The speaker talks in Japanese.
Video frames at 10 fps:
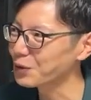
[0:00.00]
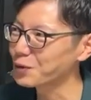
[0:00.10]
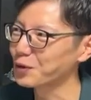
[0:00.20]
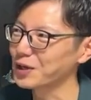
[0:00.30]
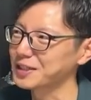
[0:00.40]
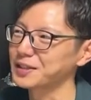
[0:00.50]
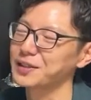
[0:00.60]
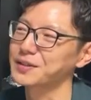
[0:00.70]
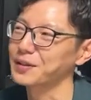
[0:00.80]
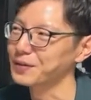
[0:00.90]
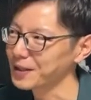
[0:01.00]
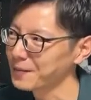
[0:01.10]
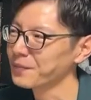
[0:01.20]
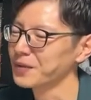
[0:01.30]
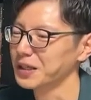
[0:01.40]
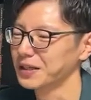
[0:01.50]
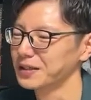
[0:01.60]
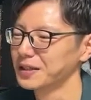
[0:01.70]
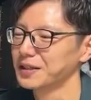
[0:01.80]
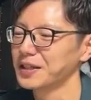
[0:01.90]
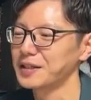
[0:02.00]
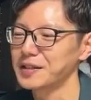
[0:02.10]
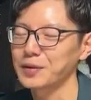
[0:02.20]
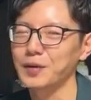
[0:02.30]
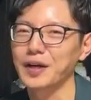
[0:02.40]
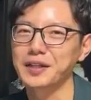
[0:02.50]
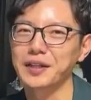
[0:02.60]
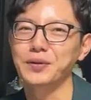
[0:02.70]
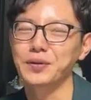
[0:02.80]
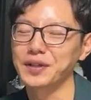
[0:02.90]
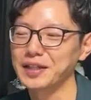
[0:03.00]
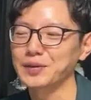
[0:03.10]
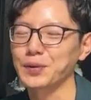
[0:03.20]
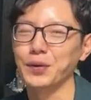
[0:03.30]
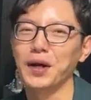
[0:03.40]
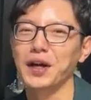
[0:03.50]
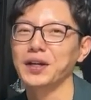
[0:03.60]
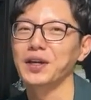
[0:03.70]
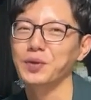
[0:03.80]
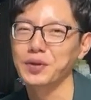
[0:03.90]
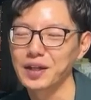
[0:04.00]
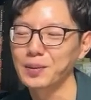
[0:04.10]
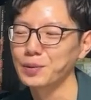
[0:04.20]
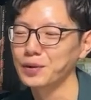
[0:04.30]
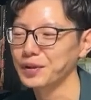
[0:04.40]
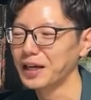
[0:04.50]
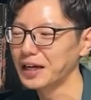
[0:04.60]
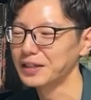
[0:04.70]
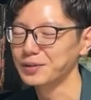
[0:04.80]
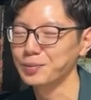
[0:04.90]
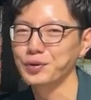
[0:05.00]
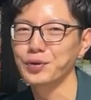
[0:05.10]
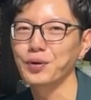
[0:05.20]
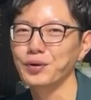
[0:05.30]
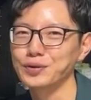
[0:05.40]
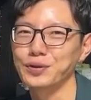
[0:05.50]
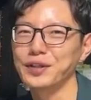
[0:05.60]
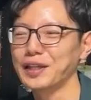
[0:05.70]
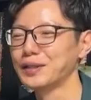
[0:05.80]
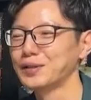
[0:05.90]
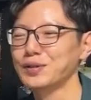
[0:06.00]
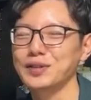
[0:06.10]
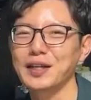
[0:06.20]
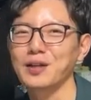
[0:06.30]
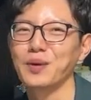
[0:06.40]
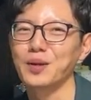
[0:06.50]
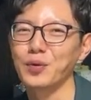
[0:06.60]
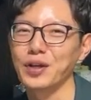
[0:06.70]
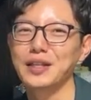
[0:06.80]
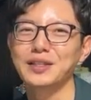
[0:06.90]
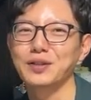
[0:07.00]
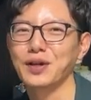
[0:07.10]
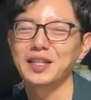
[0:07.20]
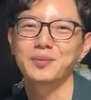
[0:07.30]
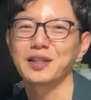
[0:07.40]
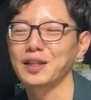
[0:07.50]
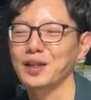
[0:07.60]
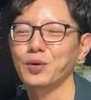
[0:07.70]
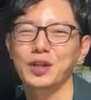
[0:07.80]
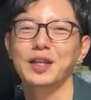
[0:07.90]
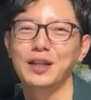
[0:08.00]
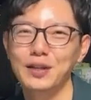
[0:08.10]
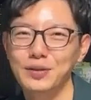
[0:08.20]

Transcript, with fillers: こもおかしいんですけどねえー、なんで久子がいてるのに夏子と関係持ってもうなんか自分の工場移転する先までも建築始まってもうてんねん